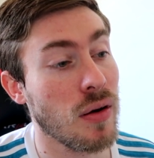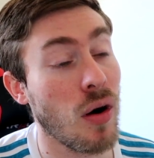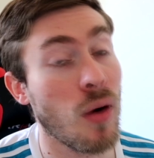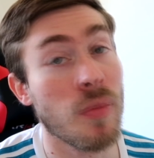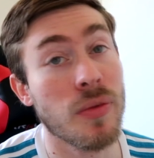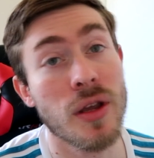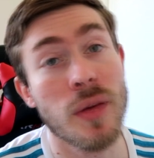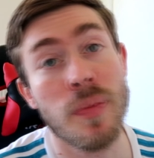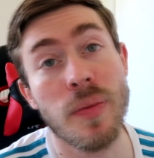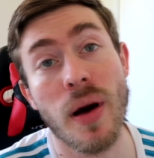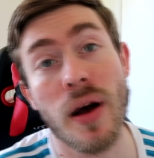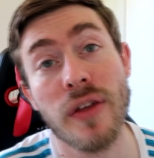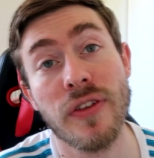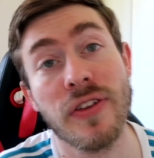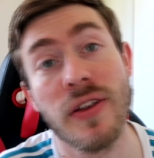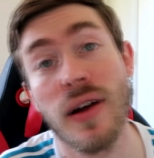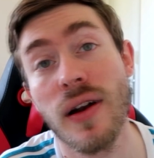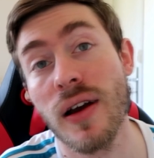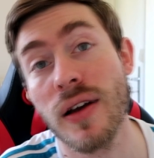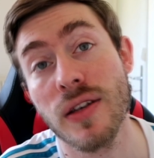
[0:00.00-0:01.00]
emmenée par
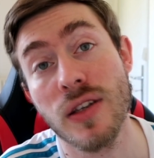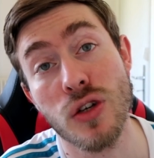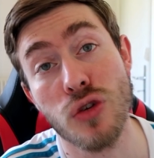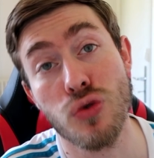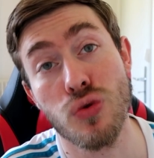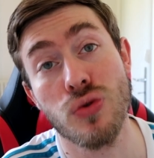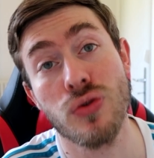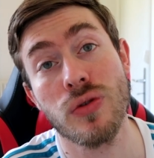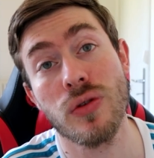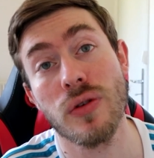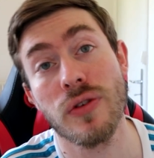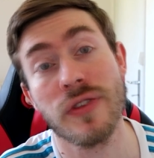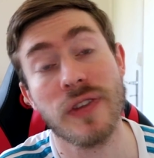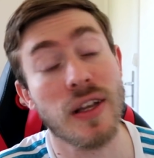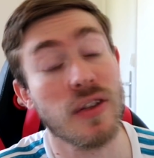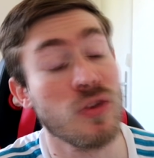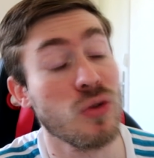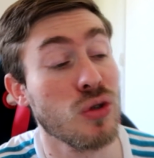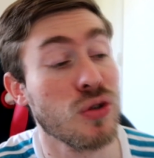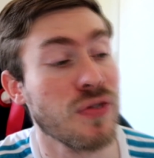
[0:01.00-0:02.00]
Salah qui est juste
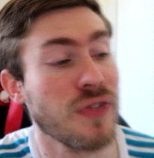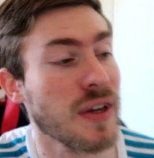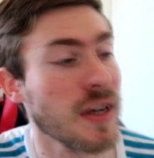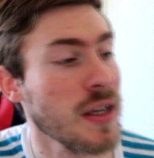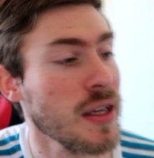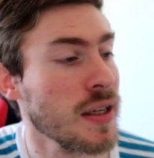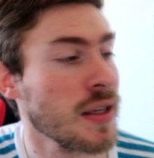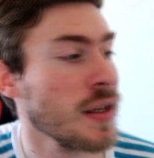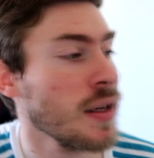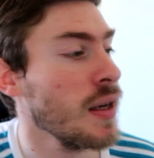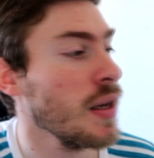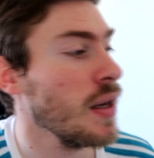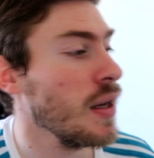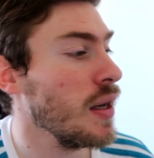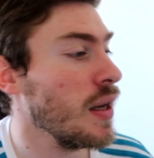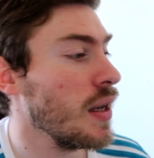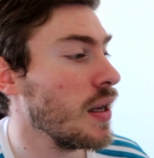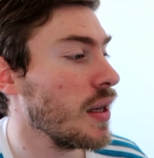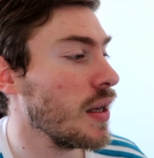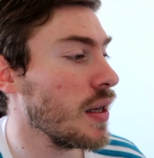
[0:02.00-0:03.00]
stratosphérique
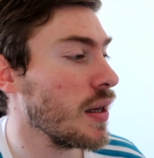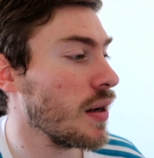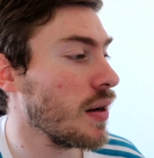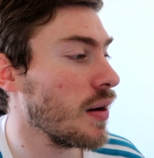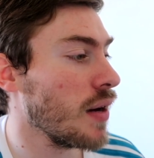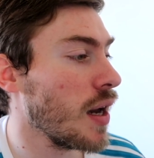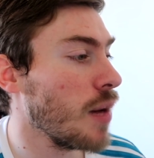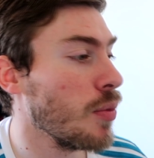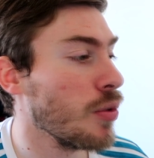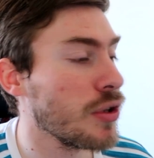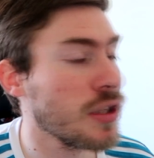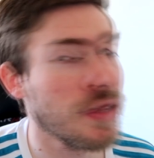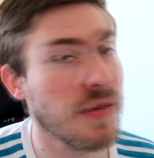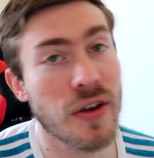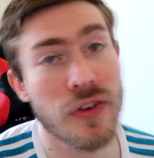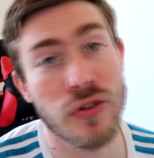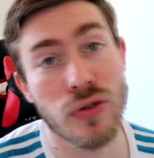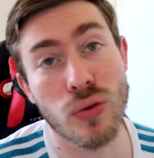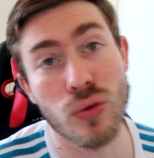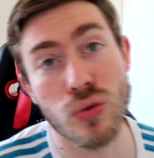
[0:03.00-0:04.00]
et euh, la
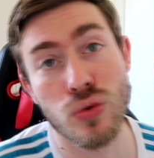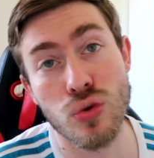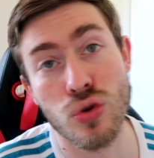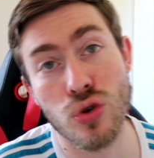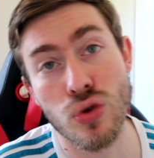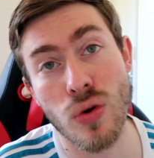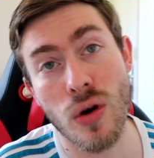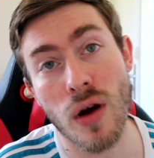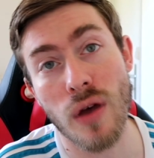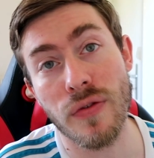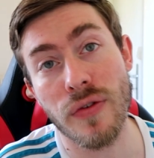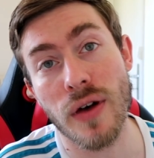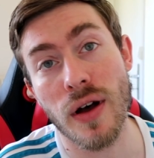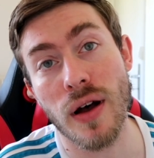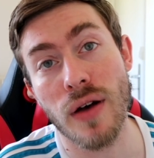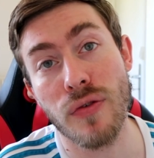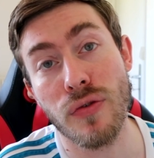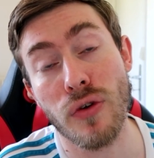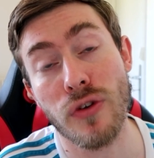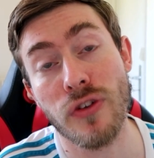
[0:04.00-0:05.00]
motivation du joueur va